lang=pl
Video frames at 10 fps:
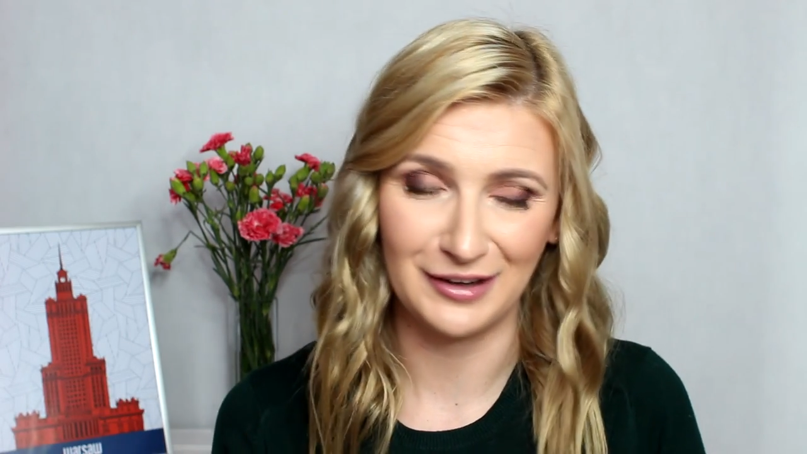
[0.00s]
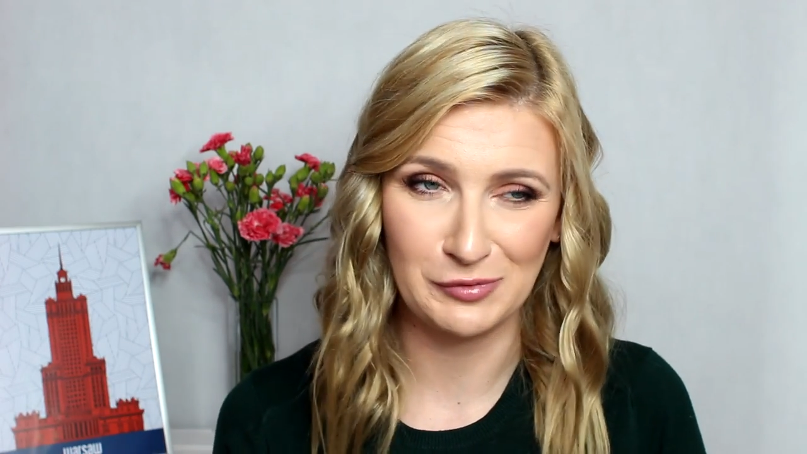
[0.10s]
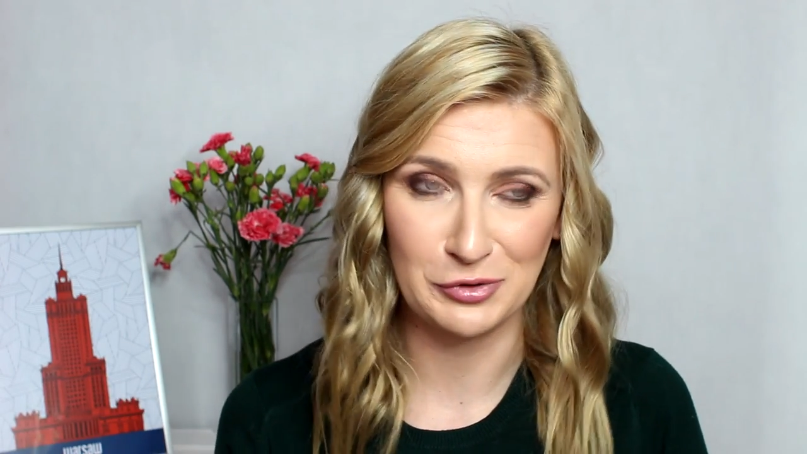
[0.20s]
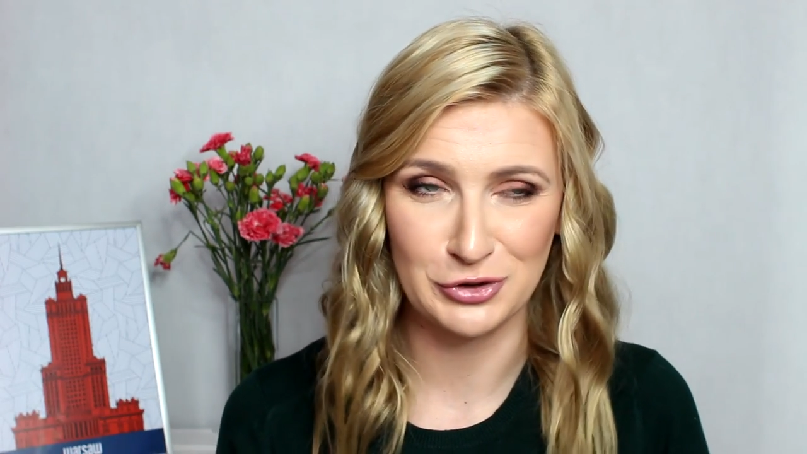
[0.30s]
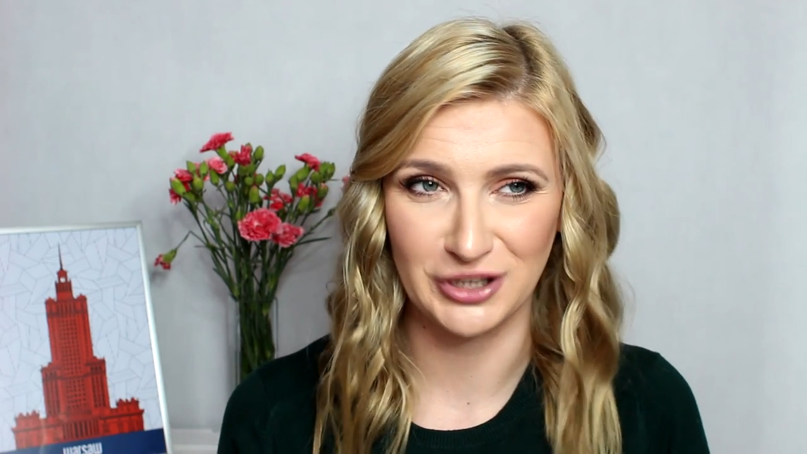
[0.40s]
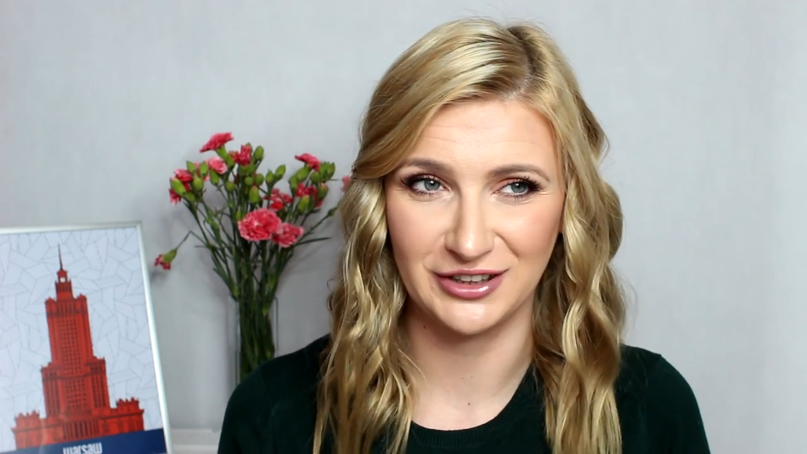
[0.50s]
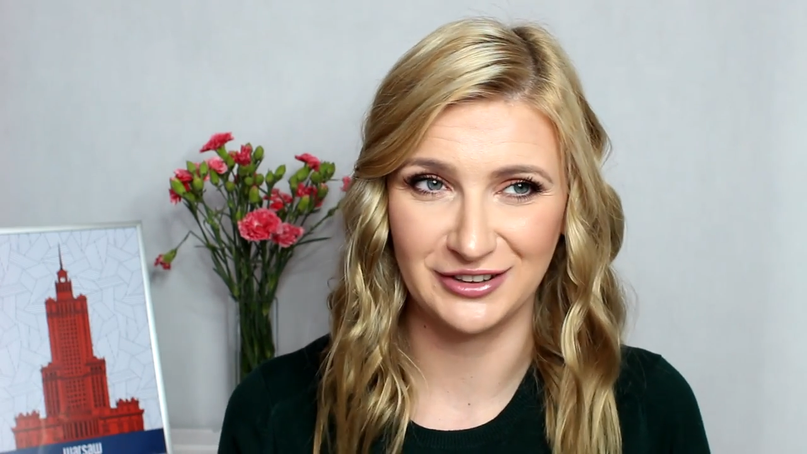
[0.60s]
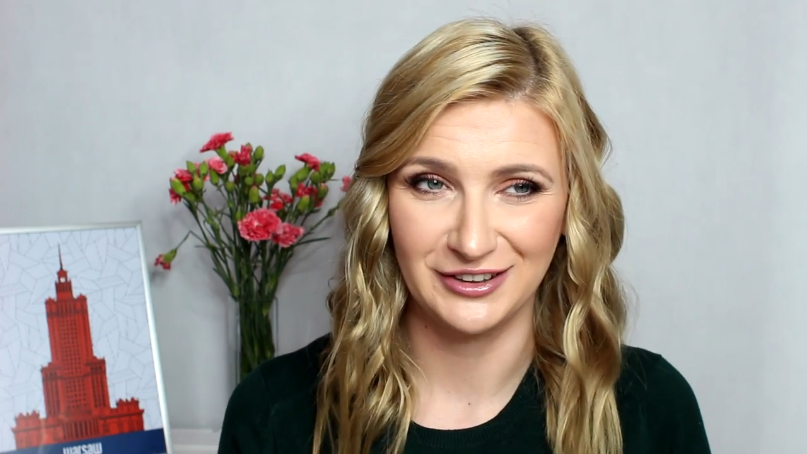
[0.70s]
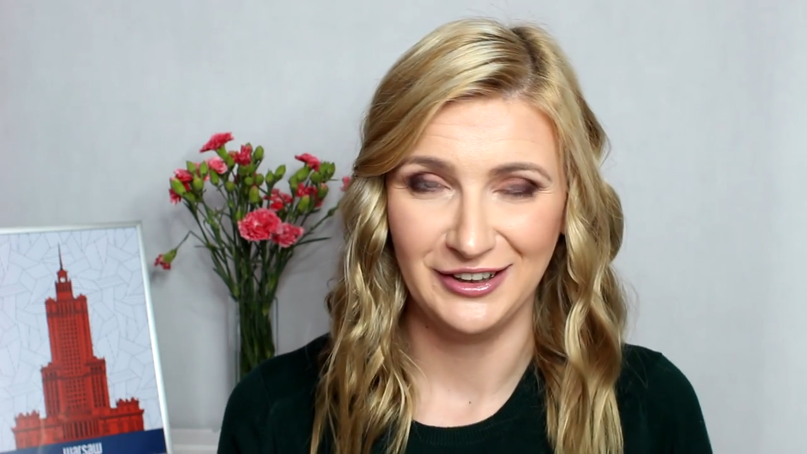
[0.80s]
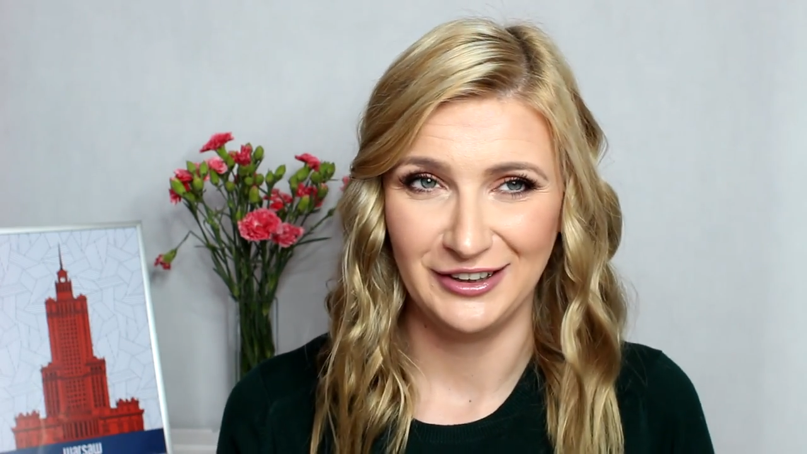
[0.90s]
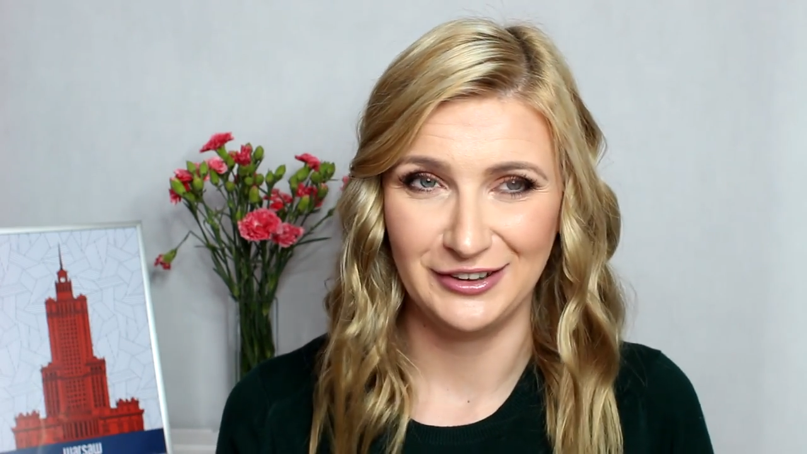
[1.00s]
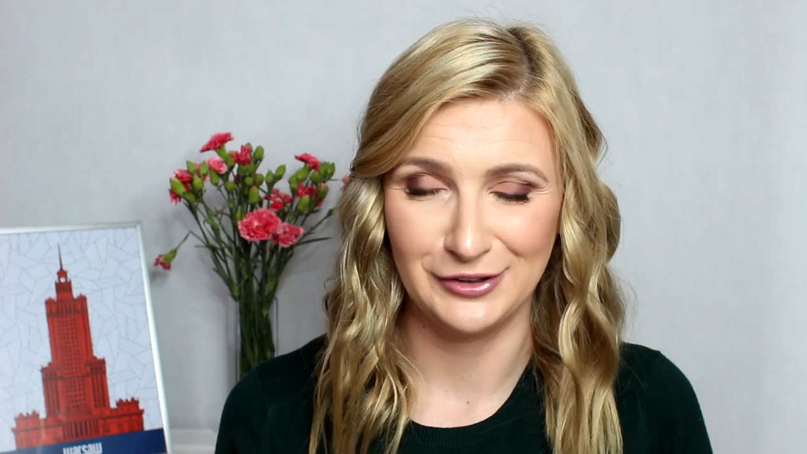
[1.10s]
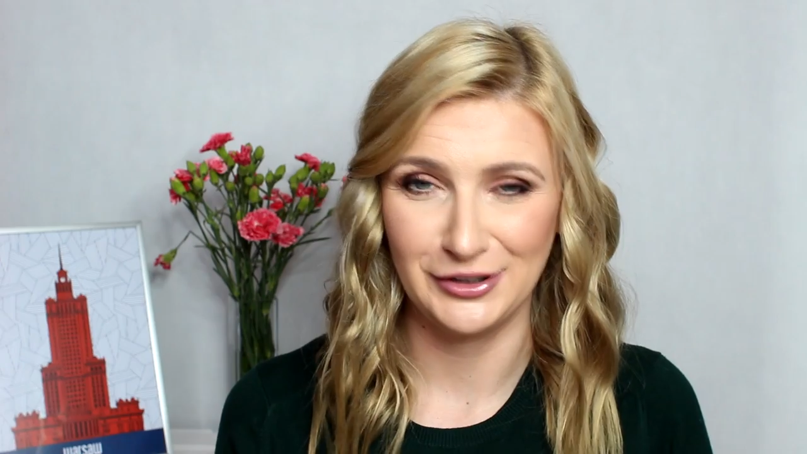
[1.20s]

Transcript: albo że e,